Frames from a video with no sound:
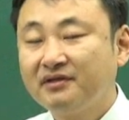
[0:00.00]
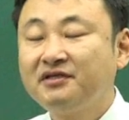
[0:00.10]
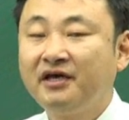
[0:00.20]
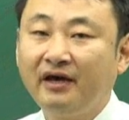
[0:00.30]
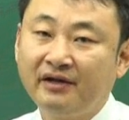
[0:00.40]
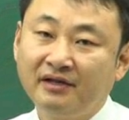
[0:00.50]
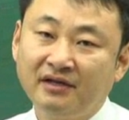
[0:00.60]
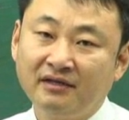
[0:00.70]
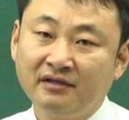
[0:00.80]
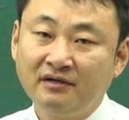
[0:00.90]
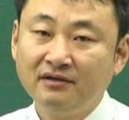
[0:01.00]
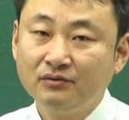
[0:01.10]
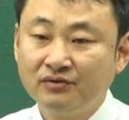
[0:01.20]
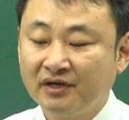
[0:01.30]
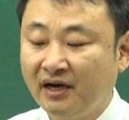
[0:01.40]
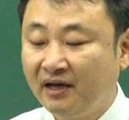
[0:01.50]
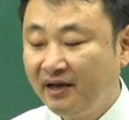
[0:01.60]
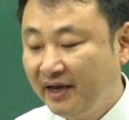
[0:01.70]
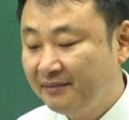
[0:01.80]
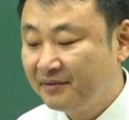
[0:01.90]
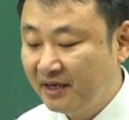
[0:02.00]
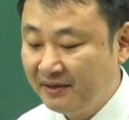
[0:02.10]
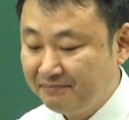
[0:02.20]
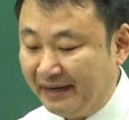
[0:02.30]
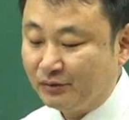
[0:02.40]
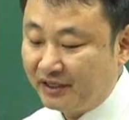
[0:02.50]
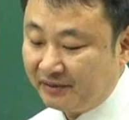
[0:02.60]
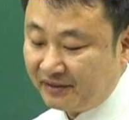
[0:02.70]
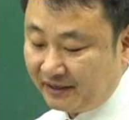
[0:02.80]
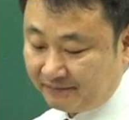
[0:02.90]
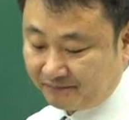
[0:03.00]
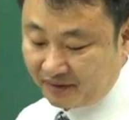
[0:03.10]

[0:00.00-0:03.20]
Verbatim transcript: 등에 관한 사안들을 우리가 함께 봐주셔야 됩니다.